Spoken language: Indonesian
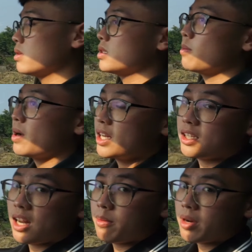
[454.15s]
sebagai
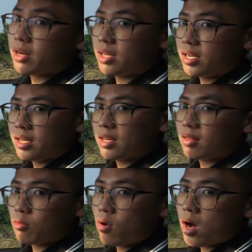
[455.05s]
disclaimer ini kita
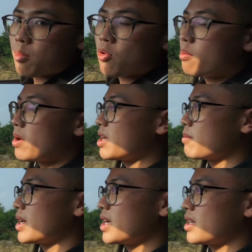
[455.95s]
gue nggak mau
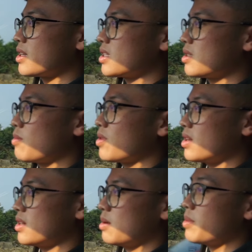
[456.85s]
ngebanding-bandingin
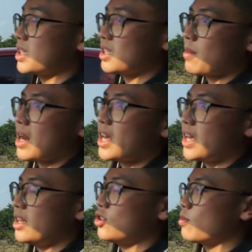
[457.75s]
uh, lebih kenceng mana ya
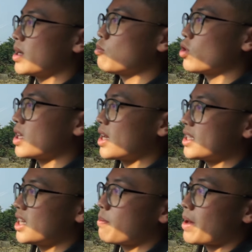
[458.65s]
ini cuma buat kalian
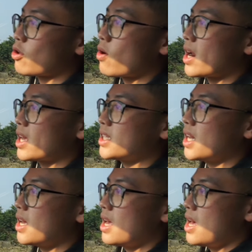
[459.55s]
jadi patokan
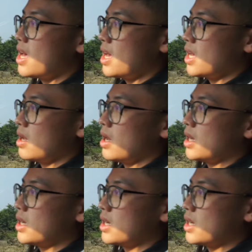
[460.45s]
aja
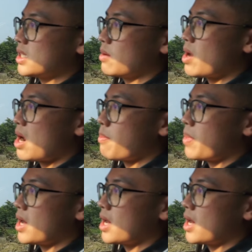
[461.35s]
uh, seberapa